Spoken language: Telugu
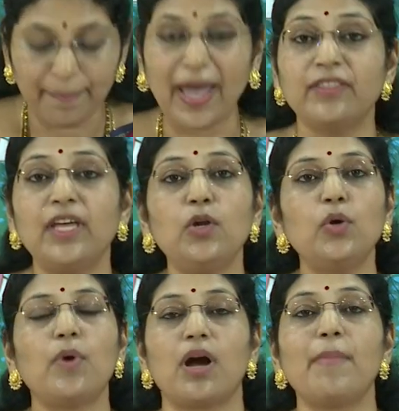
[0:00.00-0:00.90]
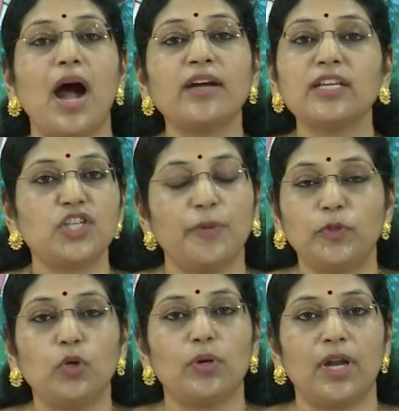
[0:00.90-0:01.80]
పెద్దలు ఒక మాట
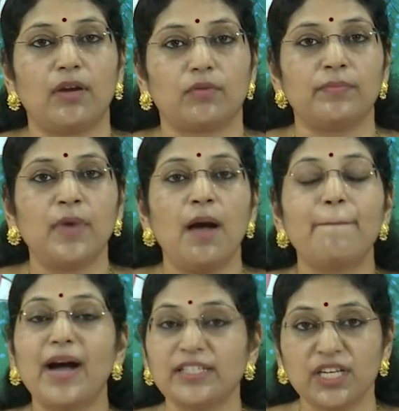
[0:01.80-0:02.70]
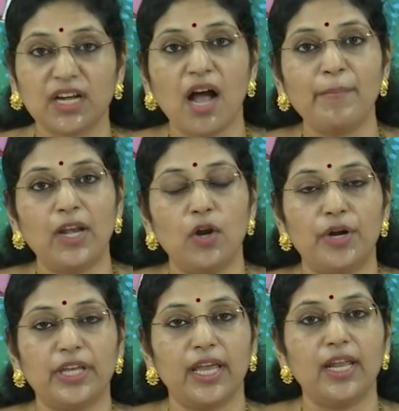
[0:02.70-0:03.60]
చెప్తూ ఉన్నారు
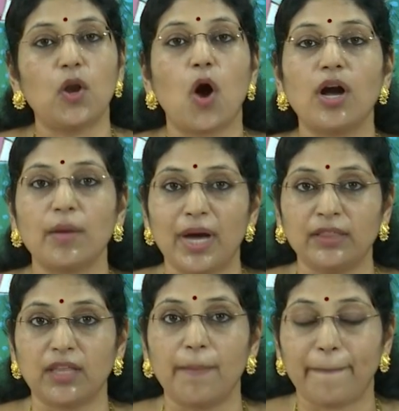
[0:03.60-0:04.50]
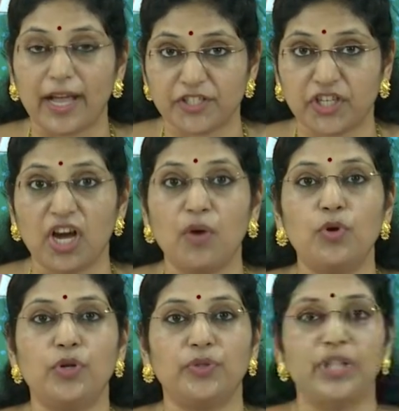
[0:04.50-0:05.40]
పచ్చకామెల్లోడికి లోకమంతా పచ్చగా
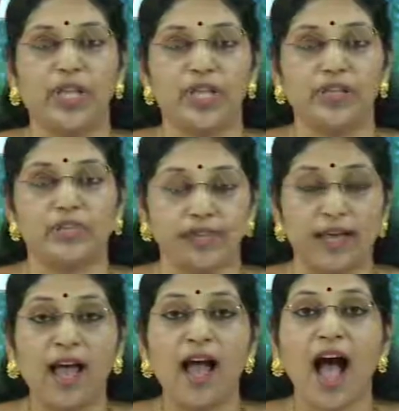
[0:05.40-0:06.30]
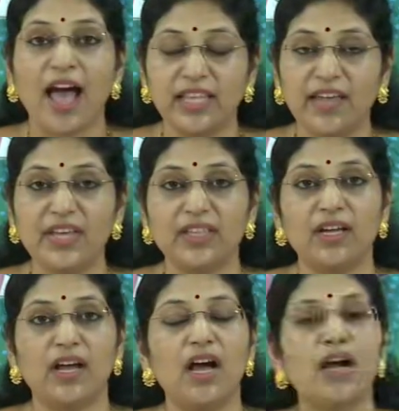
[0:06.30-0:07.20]
ఉంటుంది అనేసి
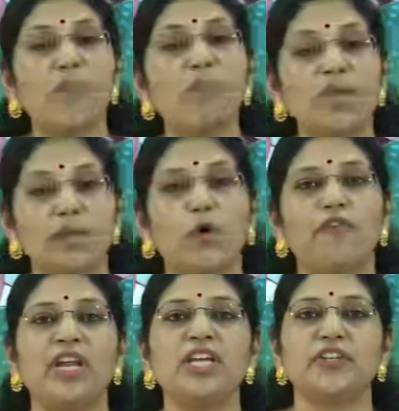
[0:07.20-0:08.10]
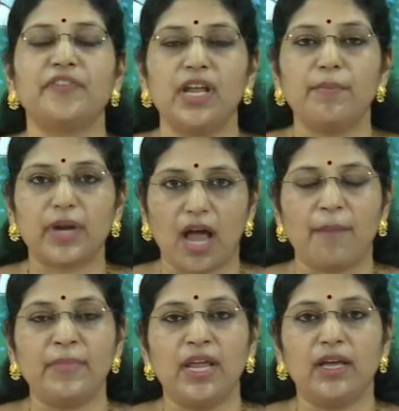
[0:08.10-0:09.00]
అదేవిధంగా మీ భువనేశ్వరి
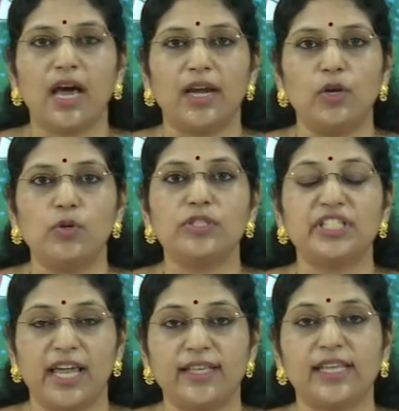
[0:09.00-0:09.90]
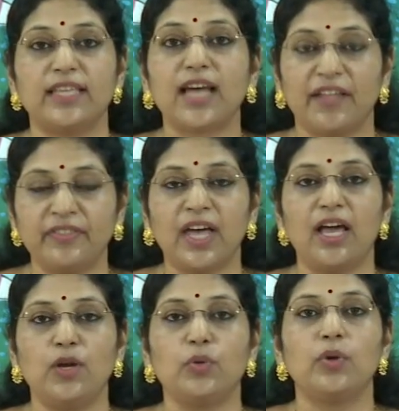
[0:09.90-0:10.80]
బ్రాహ్మణి గారులు చేసే
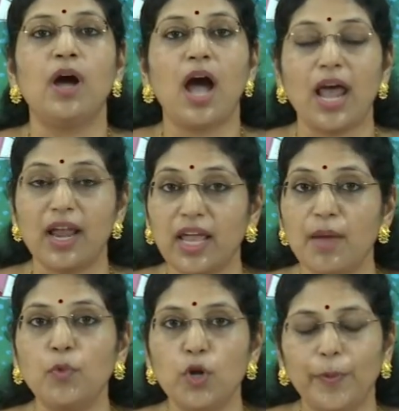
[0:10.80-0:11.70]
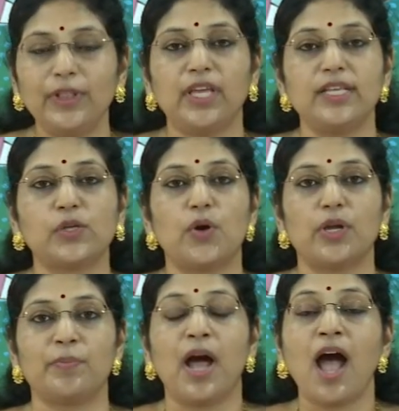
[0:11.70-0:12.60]
దందాలు అలాగే ముడుపులు
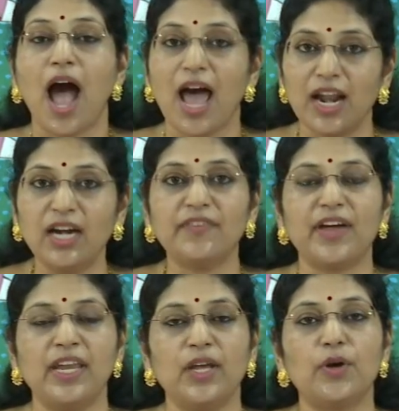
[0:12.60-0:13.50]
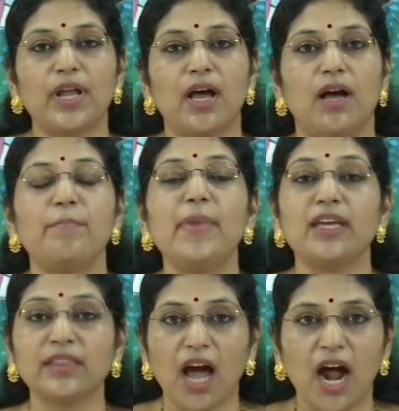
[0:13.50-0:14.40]
తీసుకోవడం అలాంటివన్నీ కూడా
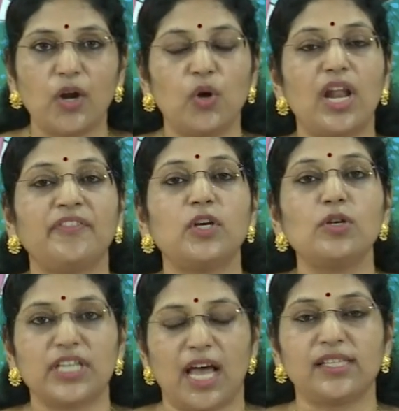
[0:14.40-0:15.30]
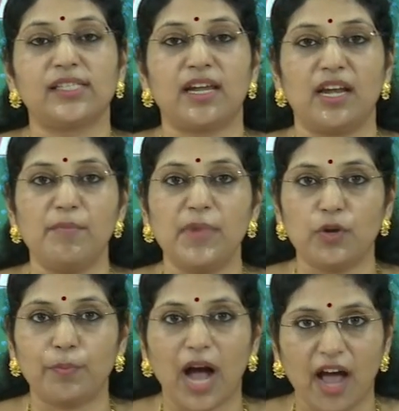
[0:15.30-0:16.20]
మిగతా ఆడవాళ్ళందరూ చేస్తారని
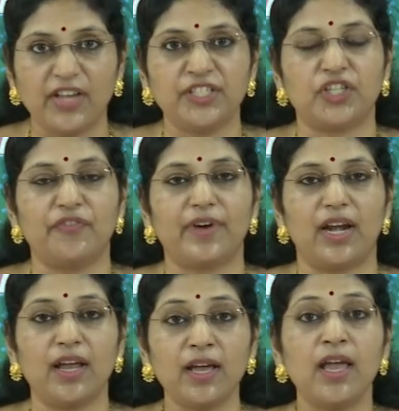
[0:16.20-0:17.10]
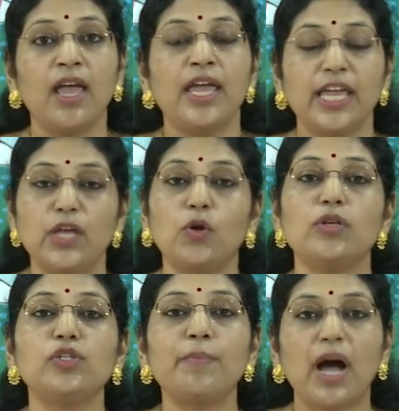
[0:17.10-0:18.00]
మీరు భావించడం వలన
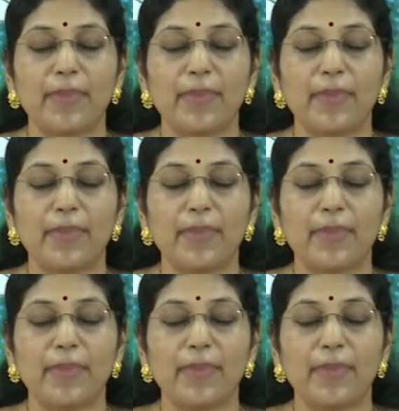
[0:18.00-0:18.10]
ఈరోజు మా